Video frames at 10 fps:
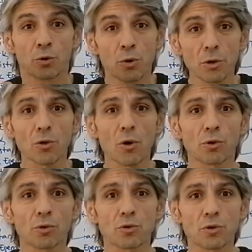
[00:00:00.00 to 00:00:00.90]
Türk
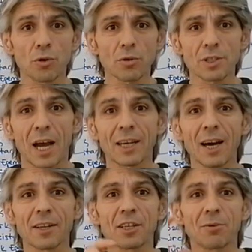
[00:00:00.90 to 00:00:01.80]
ordusu
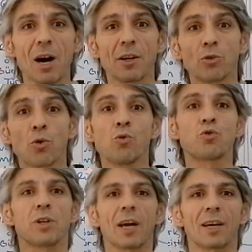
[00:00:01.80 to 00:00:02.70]
Sakarya Irmağı'nın
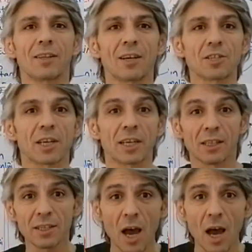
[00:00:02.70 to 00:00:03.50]
doğusuna kadar çekildi.